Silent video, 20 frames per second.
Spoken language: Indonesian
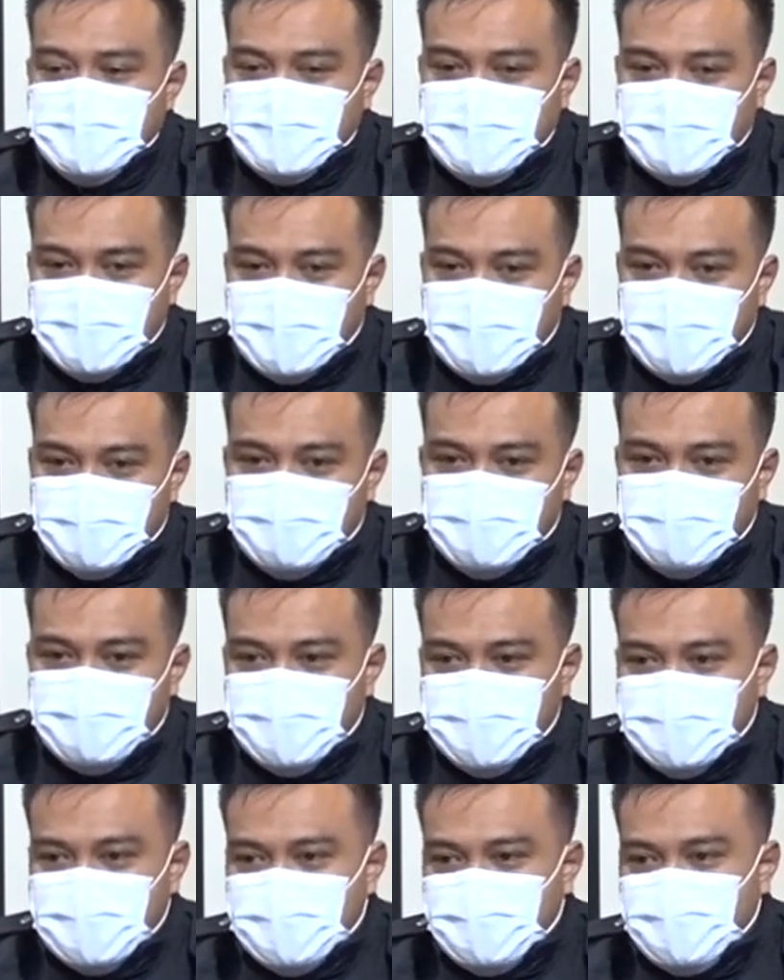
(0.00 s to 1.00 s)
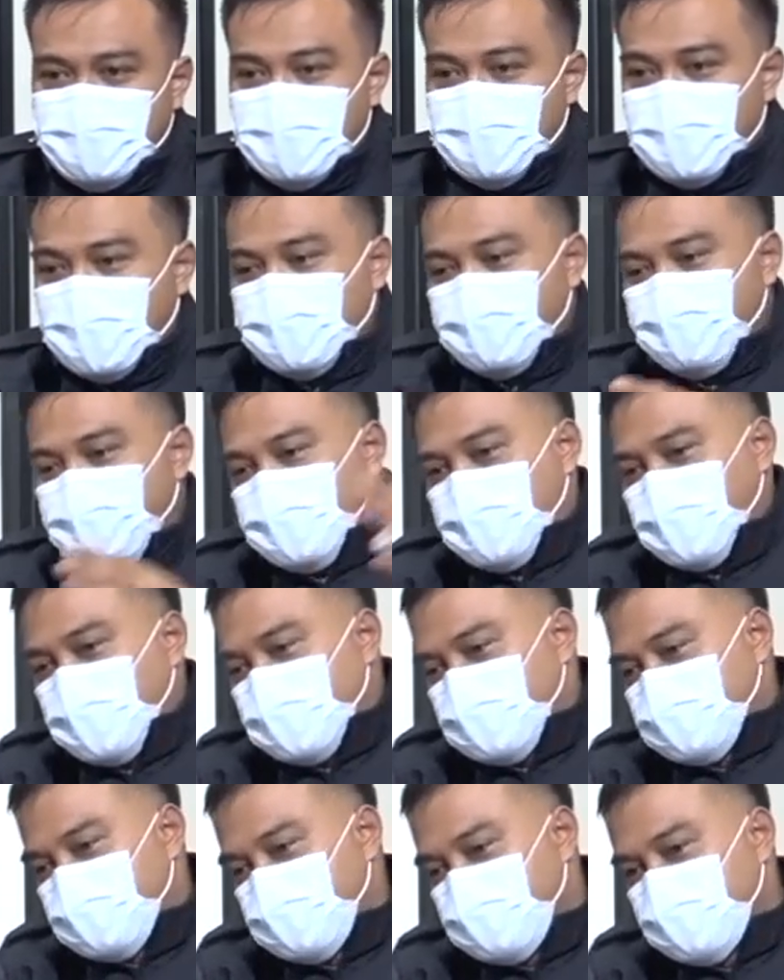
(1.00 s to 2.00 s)
kalau berbicara
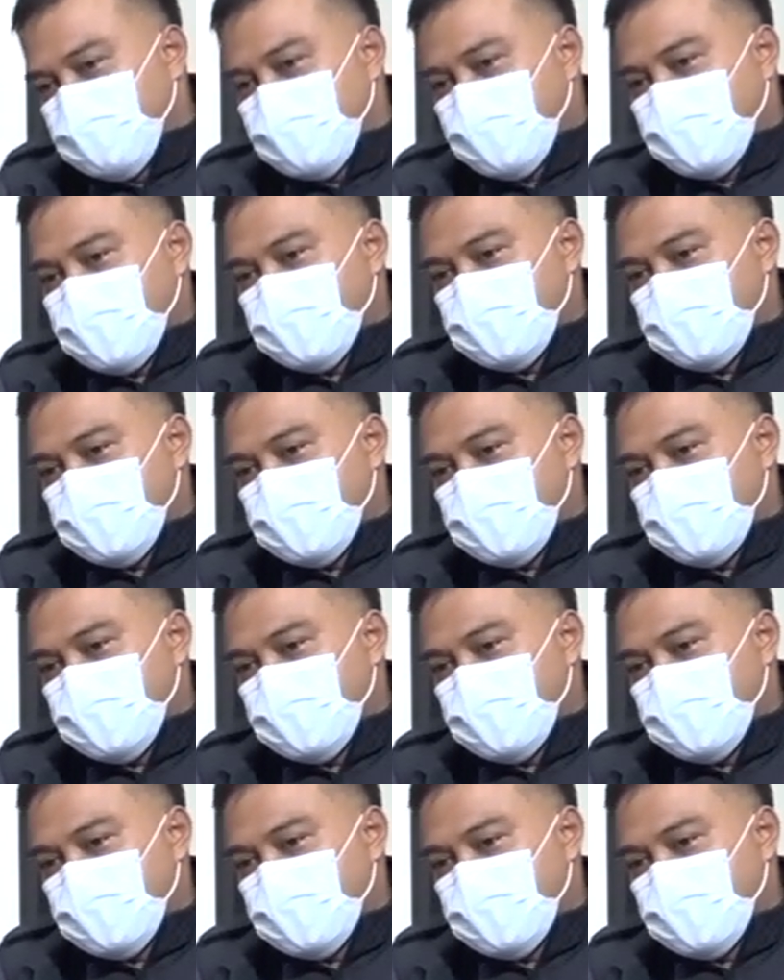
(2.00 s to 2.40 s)
pilkada-pilkada sebelumnya kan